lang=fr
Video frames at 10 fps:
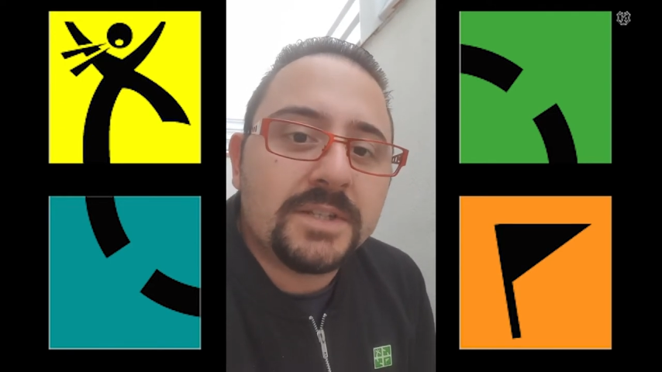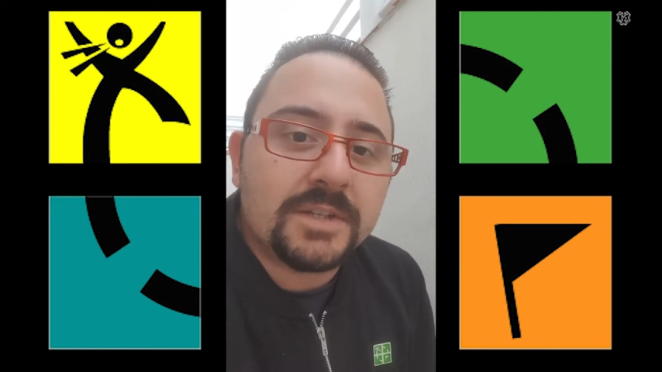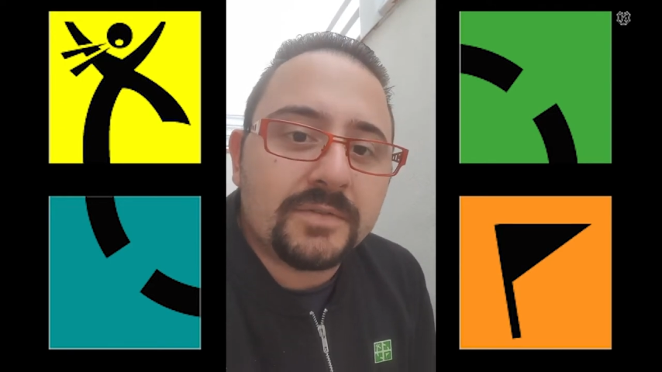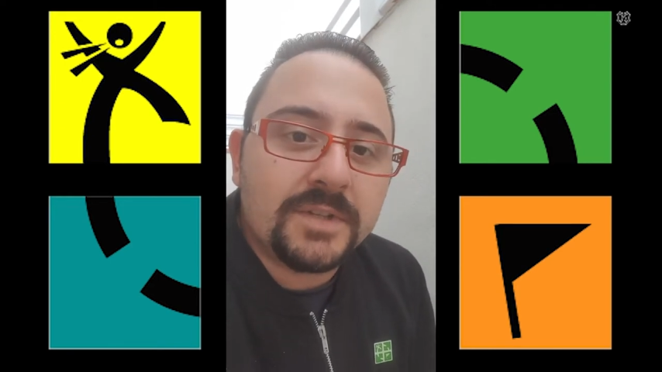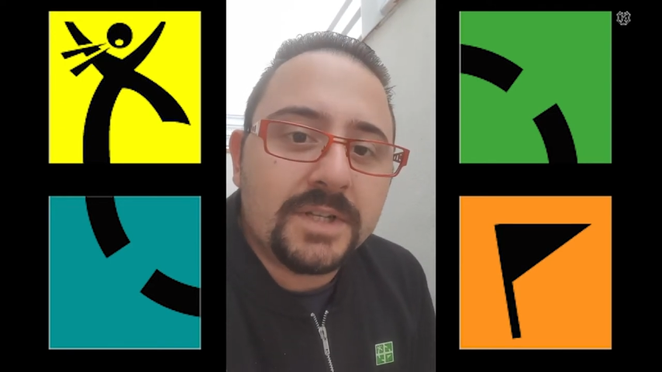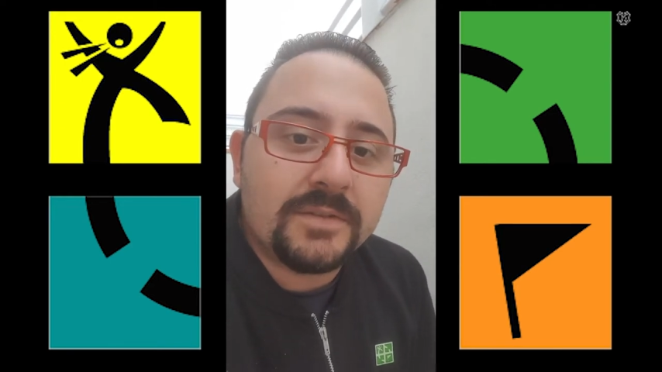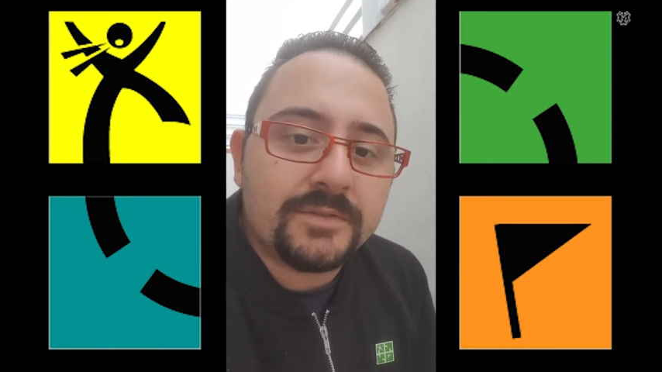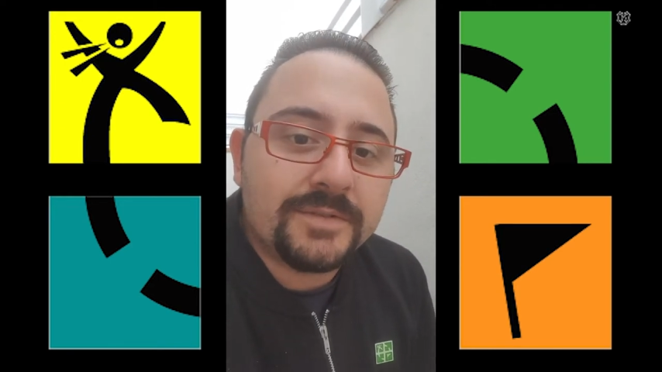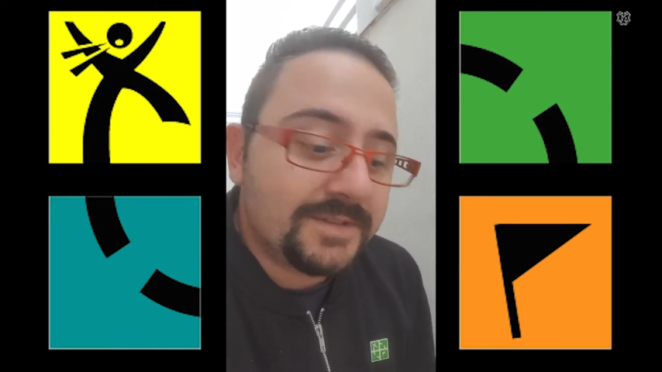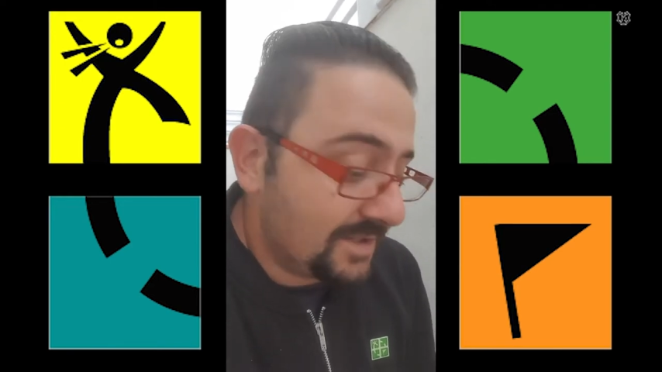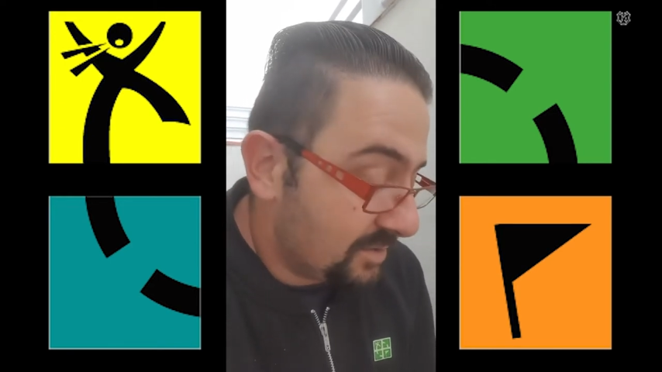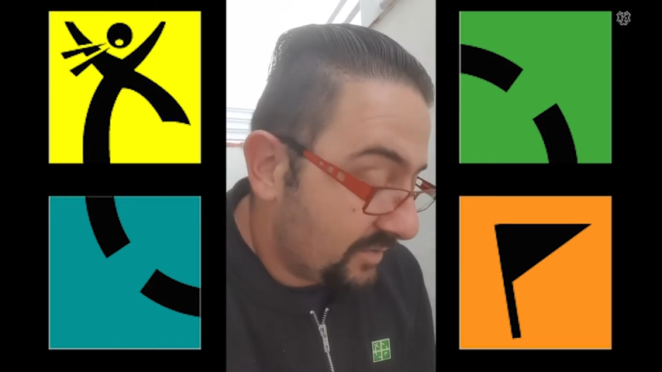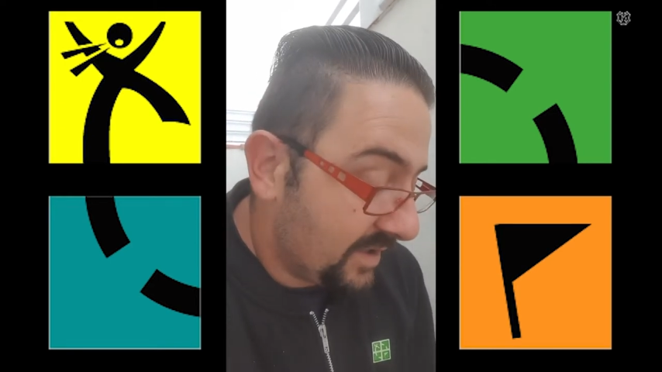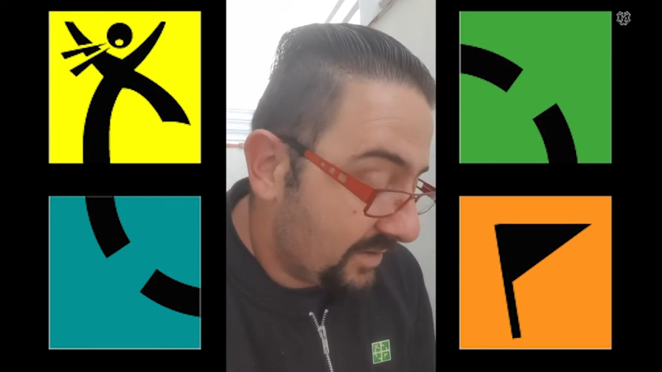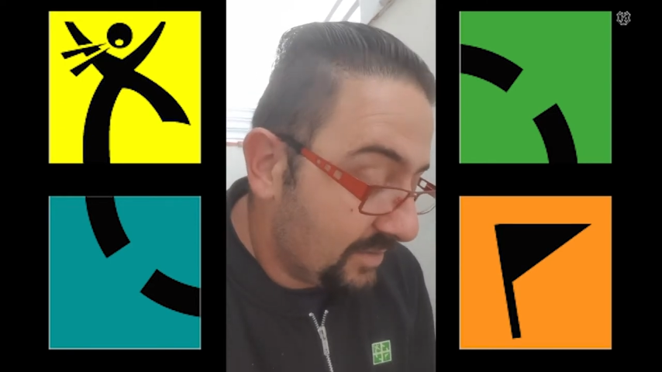j'ai fini l'event et je
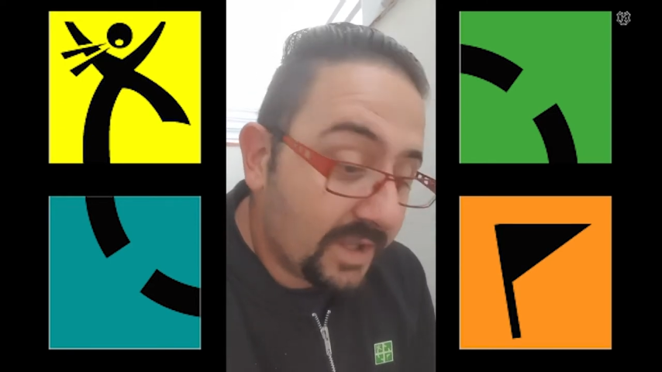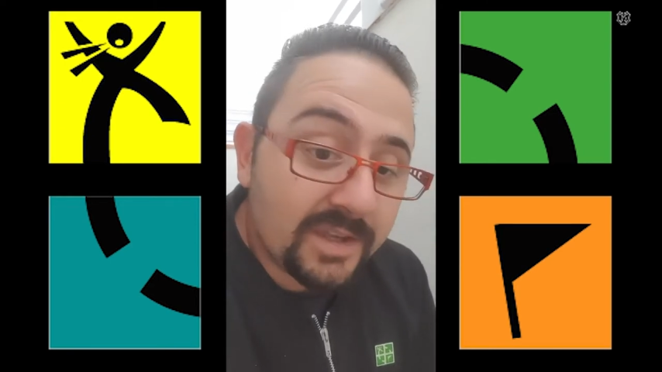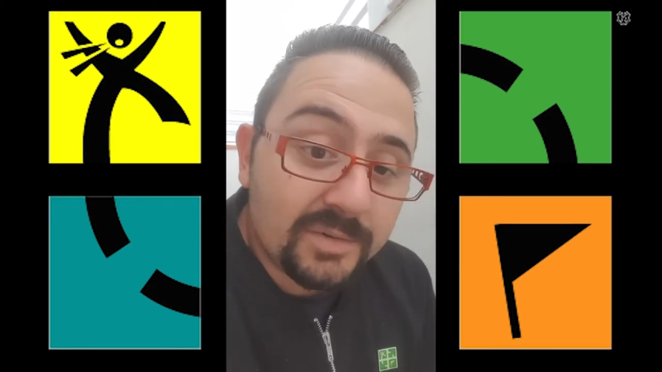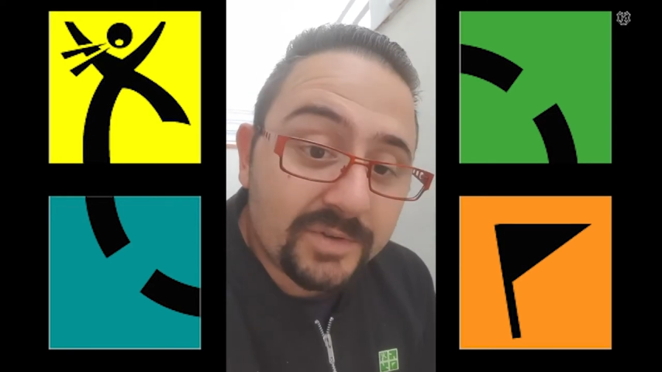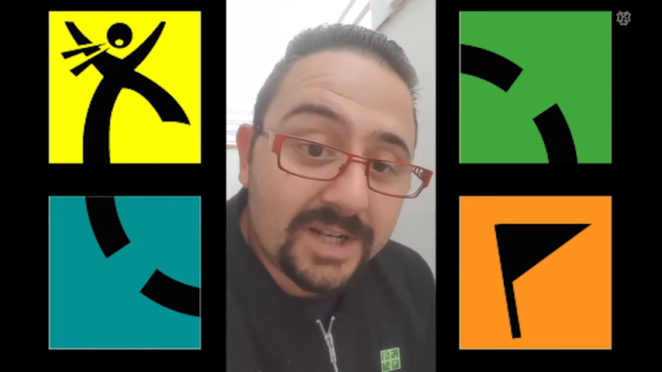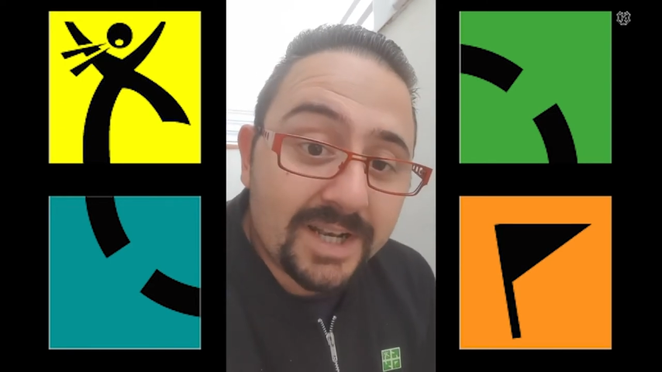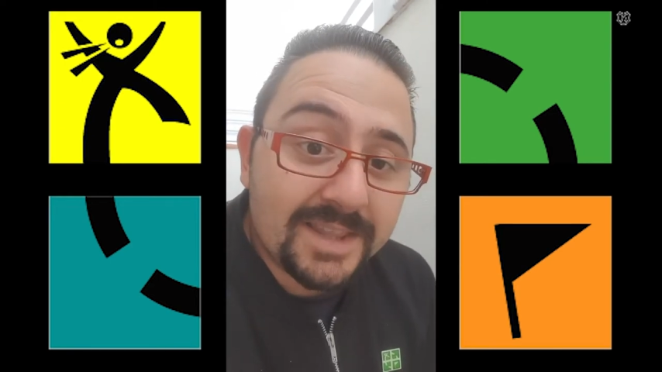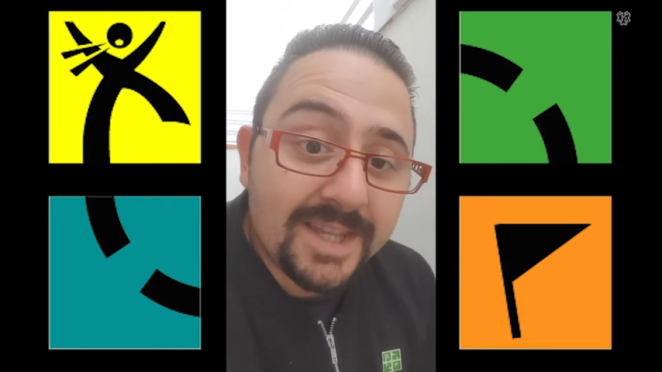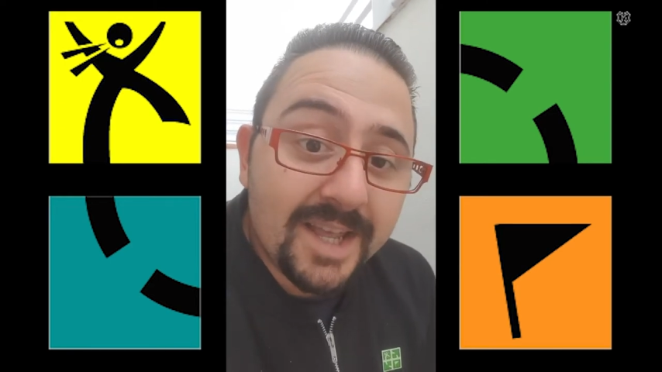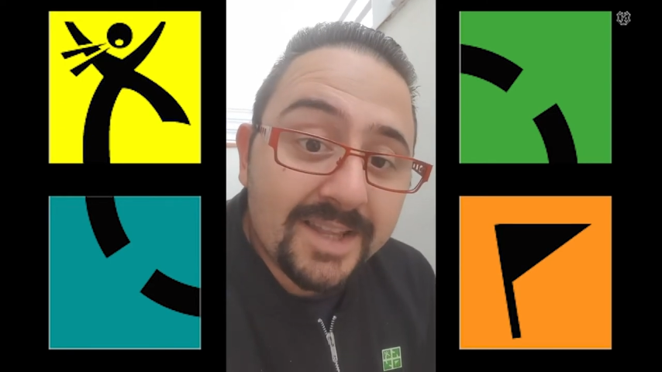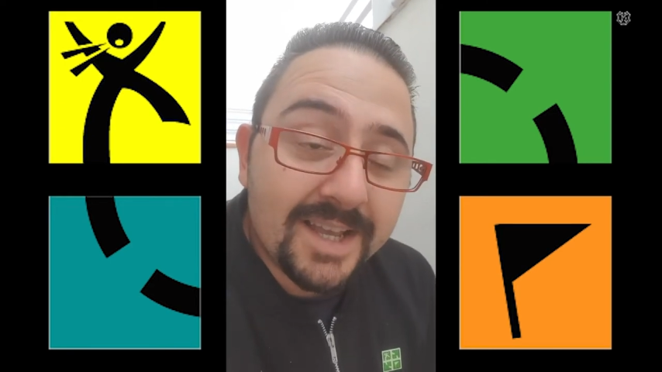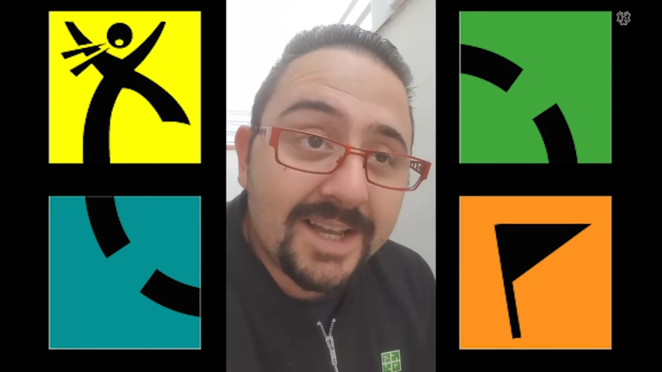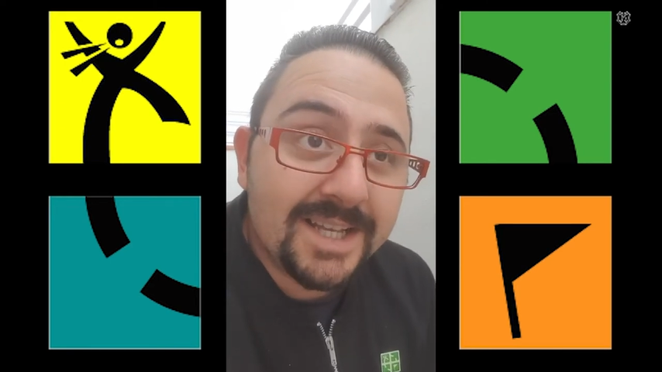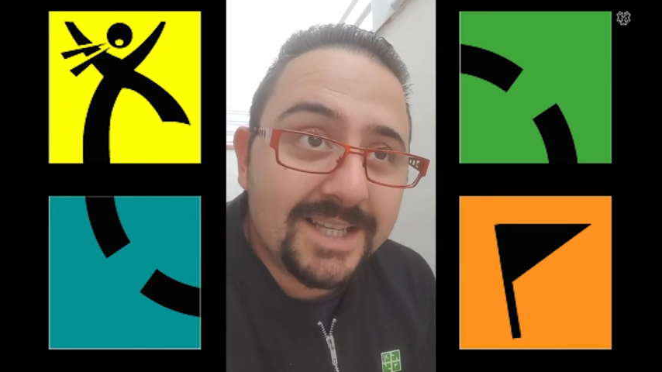viens loguer en fait la dernière